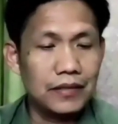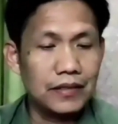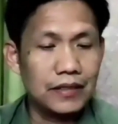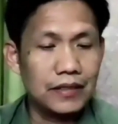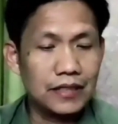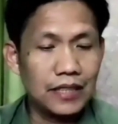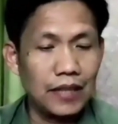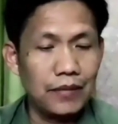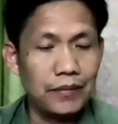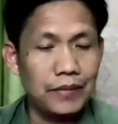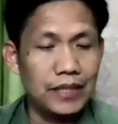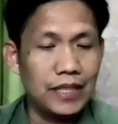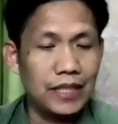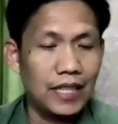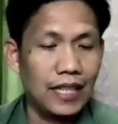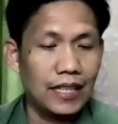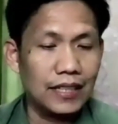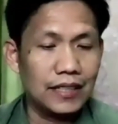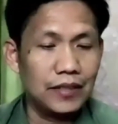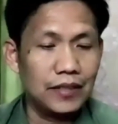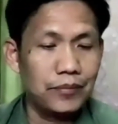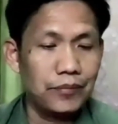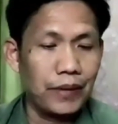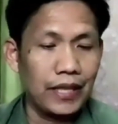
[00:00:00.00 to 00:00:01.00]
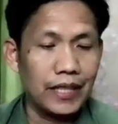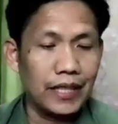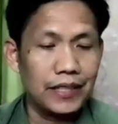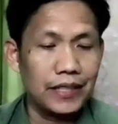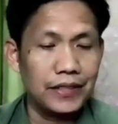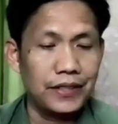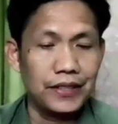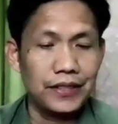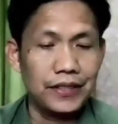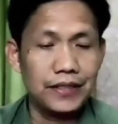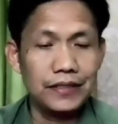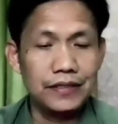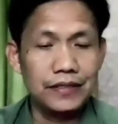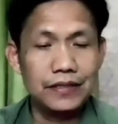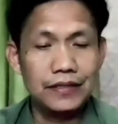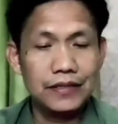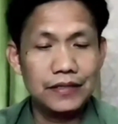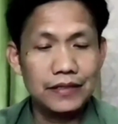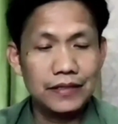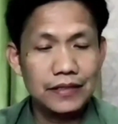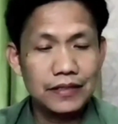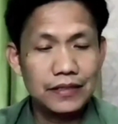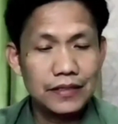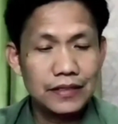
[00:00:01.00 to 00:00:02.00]
sabi ng ating Panginoon
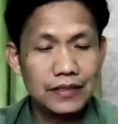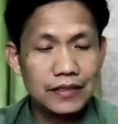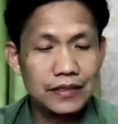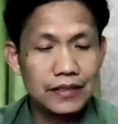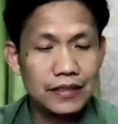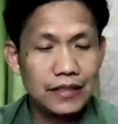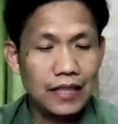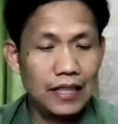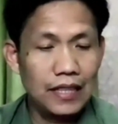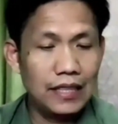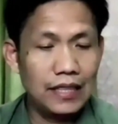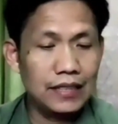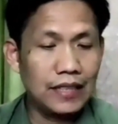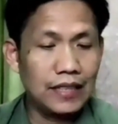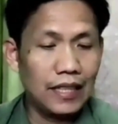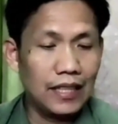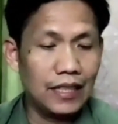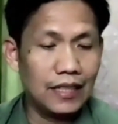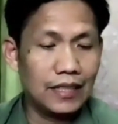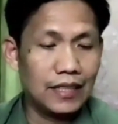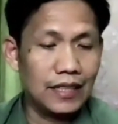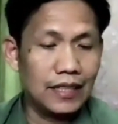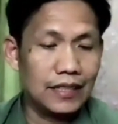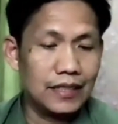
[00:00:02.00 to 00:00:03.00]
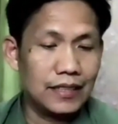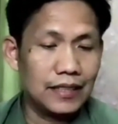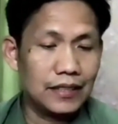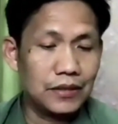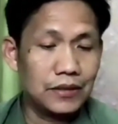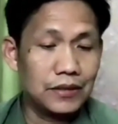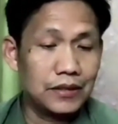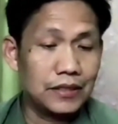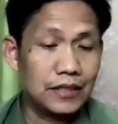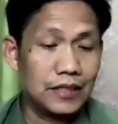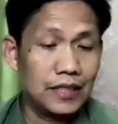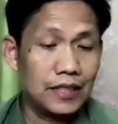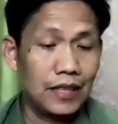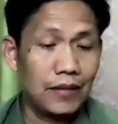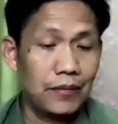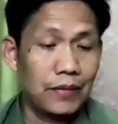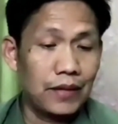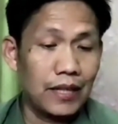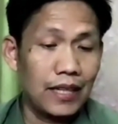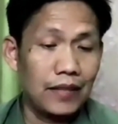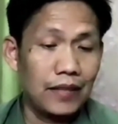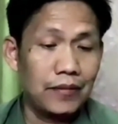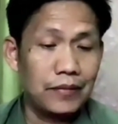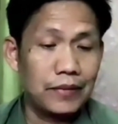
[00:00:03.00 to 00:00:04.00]
ay talagang itong si
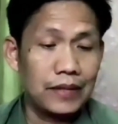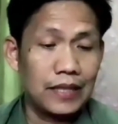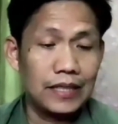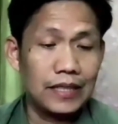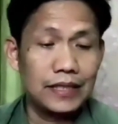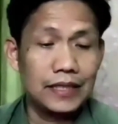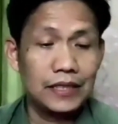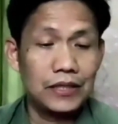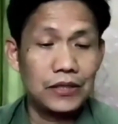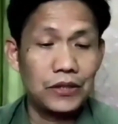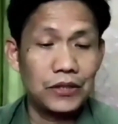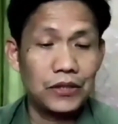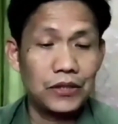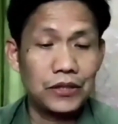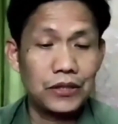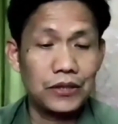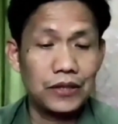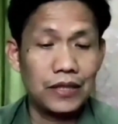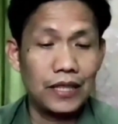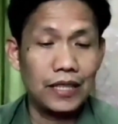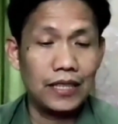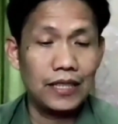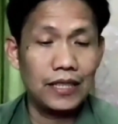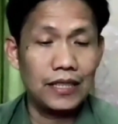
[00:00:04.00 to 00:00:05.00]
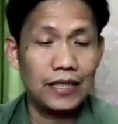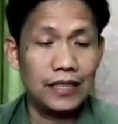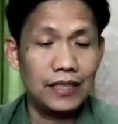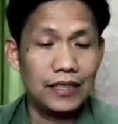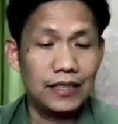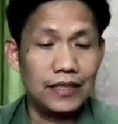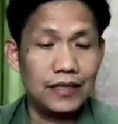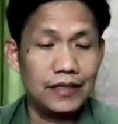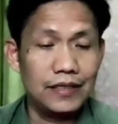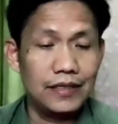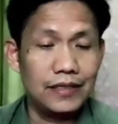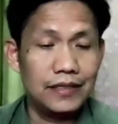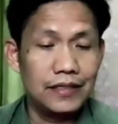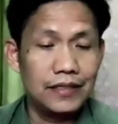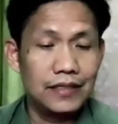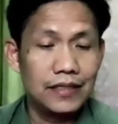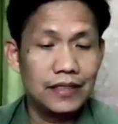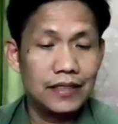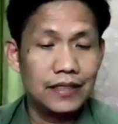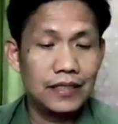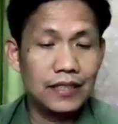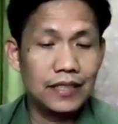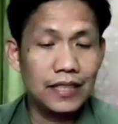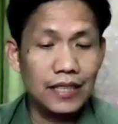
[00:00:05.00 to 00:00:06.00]
Abraham, Brother Johnson, ay
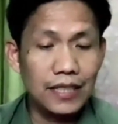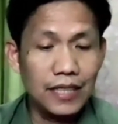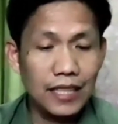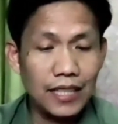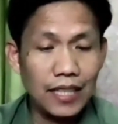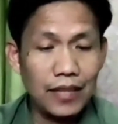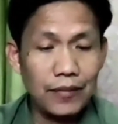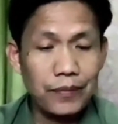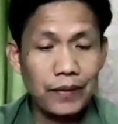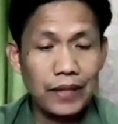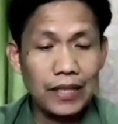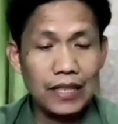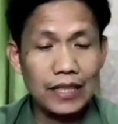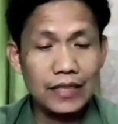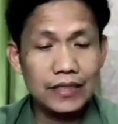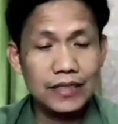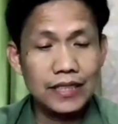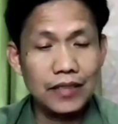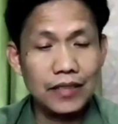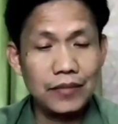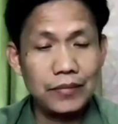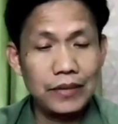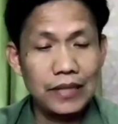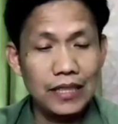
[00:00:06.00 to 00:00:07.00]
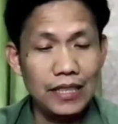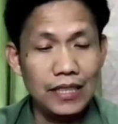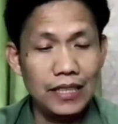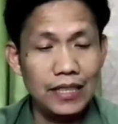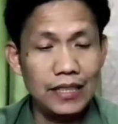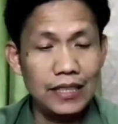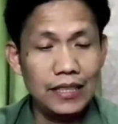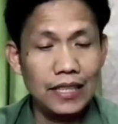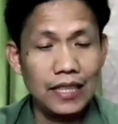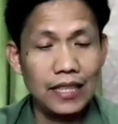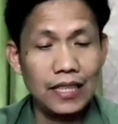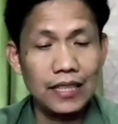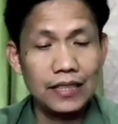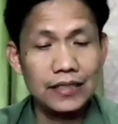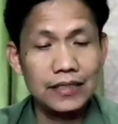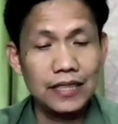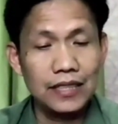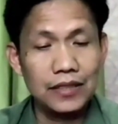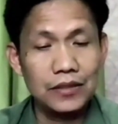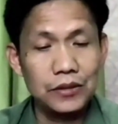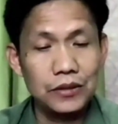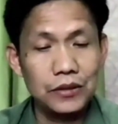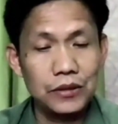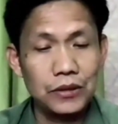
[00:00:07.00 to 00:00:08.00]
ginanap ang kanyang bilin, ang
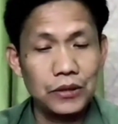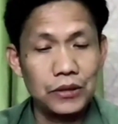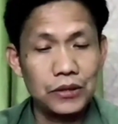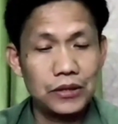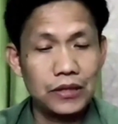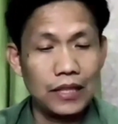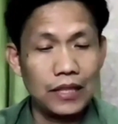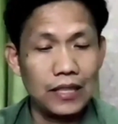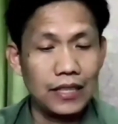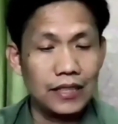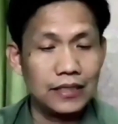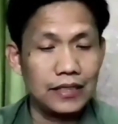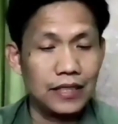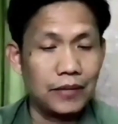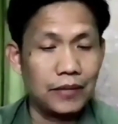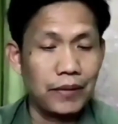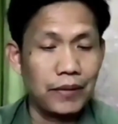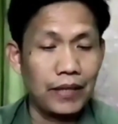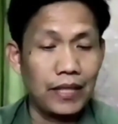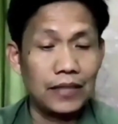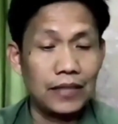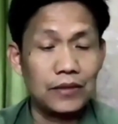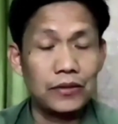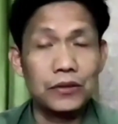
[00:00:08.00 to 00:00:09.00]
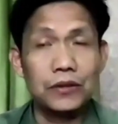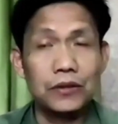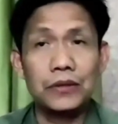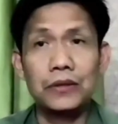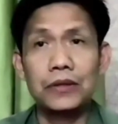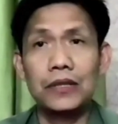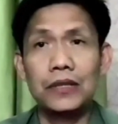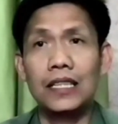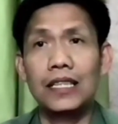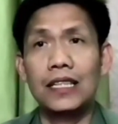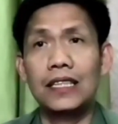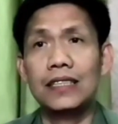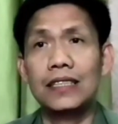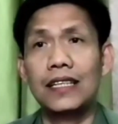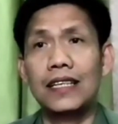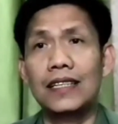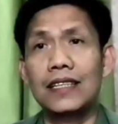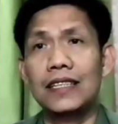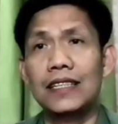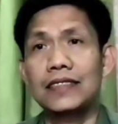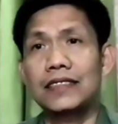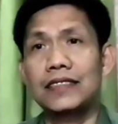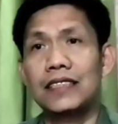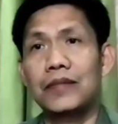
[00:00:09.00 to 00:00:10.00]
kanyang utos, ang kanyang palatuntunan at ang
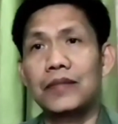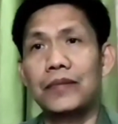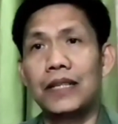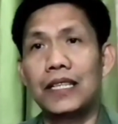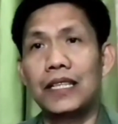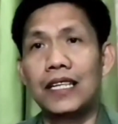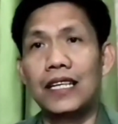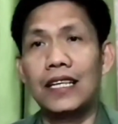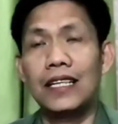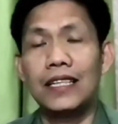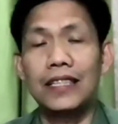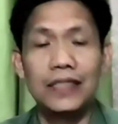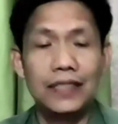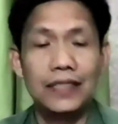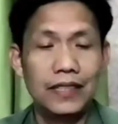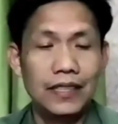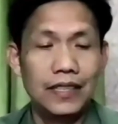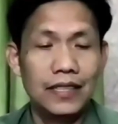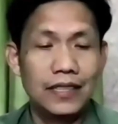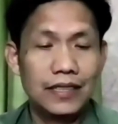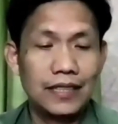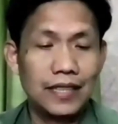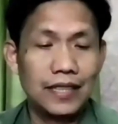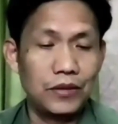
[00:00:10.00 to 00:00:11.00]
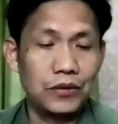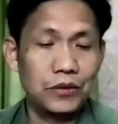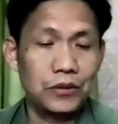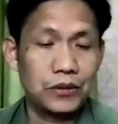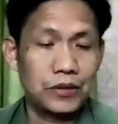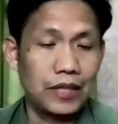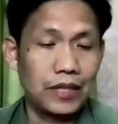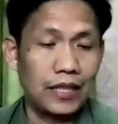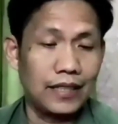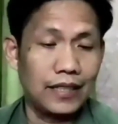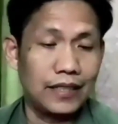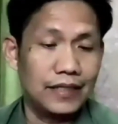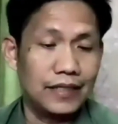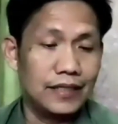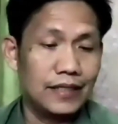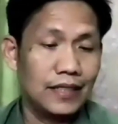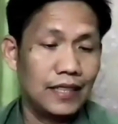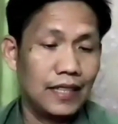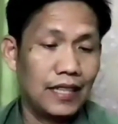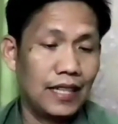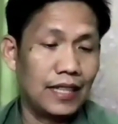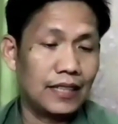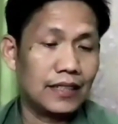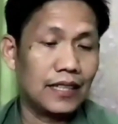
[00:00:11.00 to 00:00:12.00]
kanyang mga kautusan.
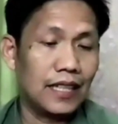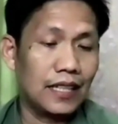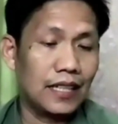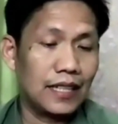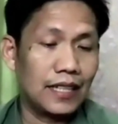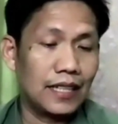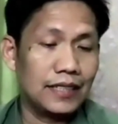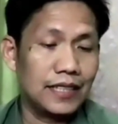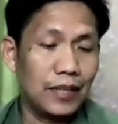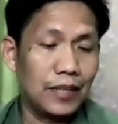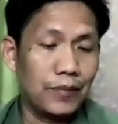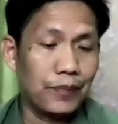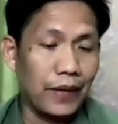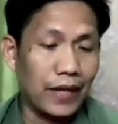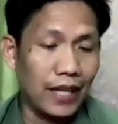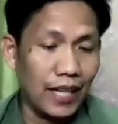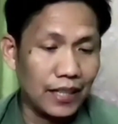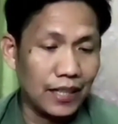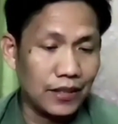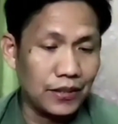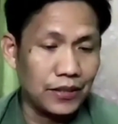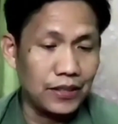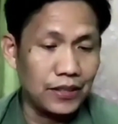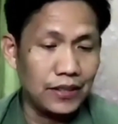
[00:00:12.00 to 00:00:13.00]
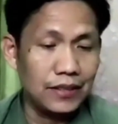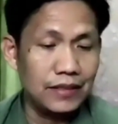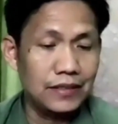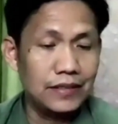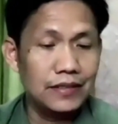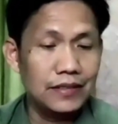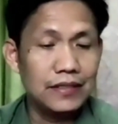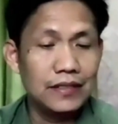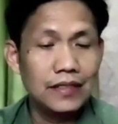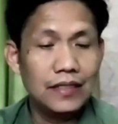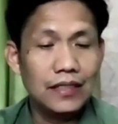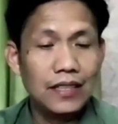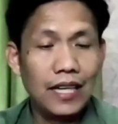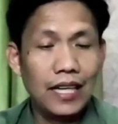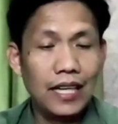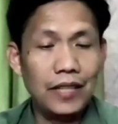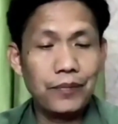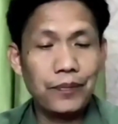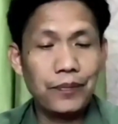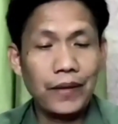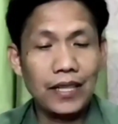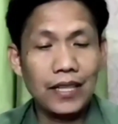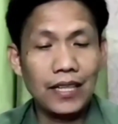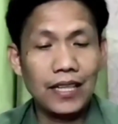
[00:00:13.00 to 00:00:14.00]
At ang kanyang pangako ay
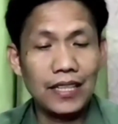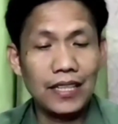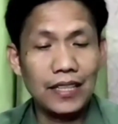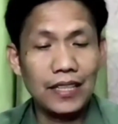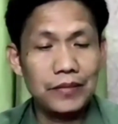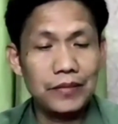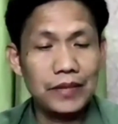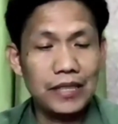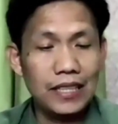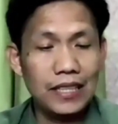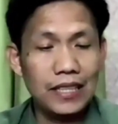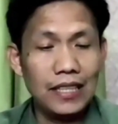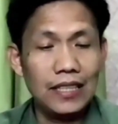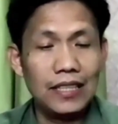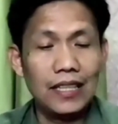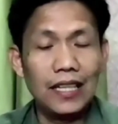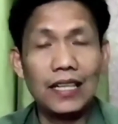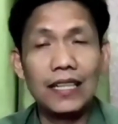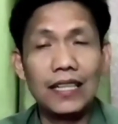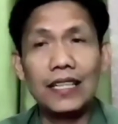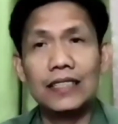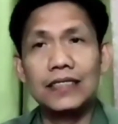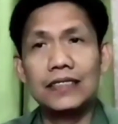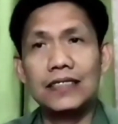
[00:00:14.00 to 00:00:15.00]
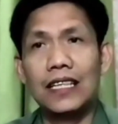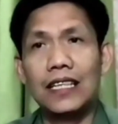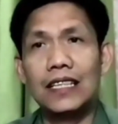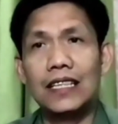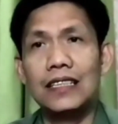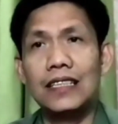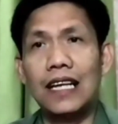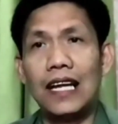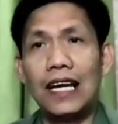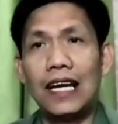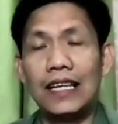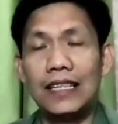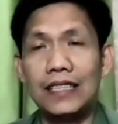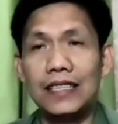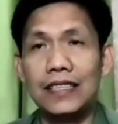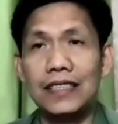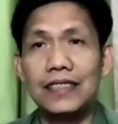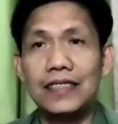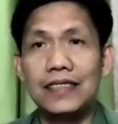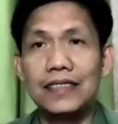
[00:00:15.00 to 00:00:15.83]
pararamihin ang kanyang lahi.